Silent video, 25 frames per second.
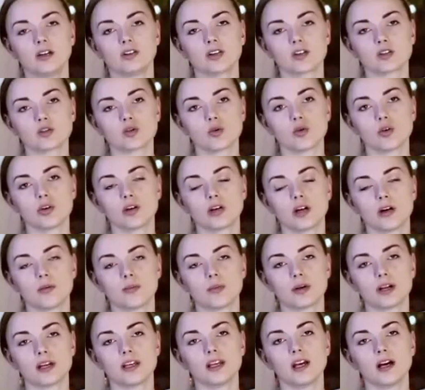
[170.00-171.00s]
насколько
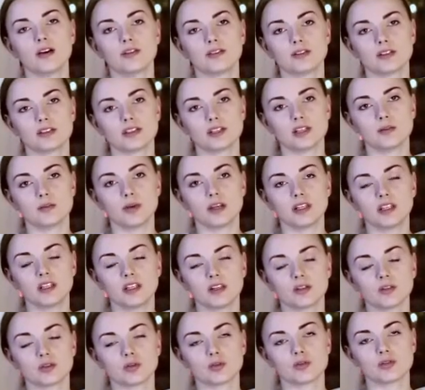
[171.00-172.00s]
проявит себя
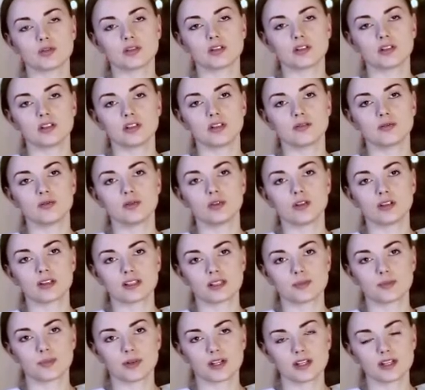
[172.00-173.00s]
ген, то есть его
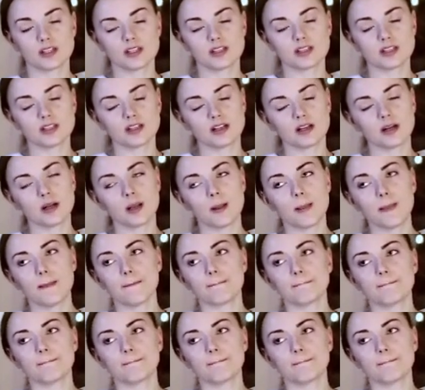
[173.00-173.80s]
экспрессия,